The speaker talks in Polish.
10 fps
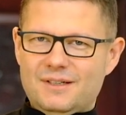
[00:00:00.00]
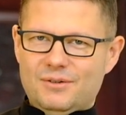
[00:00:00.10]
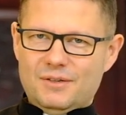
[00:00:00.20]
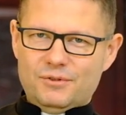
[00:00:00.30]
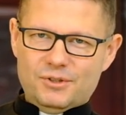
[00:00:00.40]

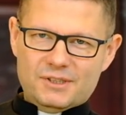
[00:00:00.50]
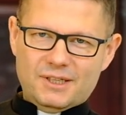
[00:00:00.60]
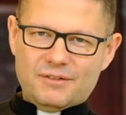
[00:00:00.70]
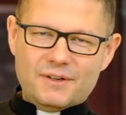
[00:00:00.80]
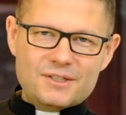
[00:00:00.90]
Ona mówi, to niech
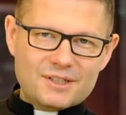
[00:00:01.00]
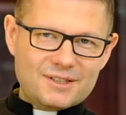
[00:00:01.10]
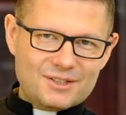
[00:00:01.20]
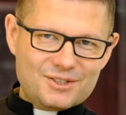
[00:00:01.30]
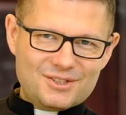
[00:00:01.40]
tata wejdzie
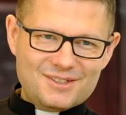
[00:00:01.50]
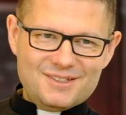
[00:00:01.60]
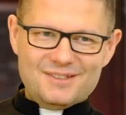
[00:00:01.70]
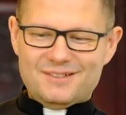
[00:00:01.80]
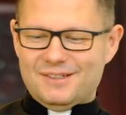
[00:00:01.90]
też.
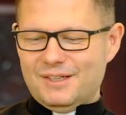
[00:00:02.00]
Yy,